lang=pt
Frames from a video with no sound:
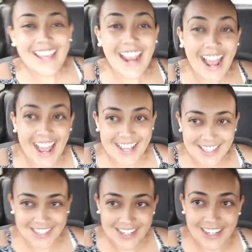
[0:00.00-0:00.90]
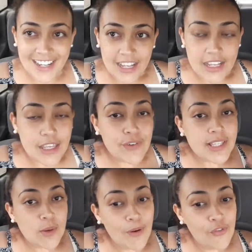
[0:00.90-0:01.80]
em casa que
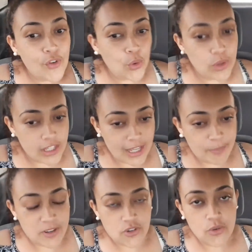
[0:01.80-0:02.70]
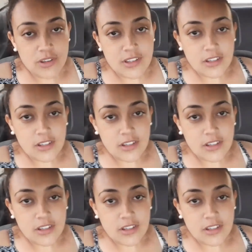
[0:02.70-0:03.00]
vai ser uma fruta, tá, pessoas?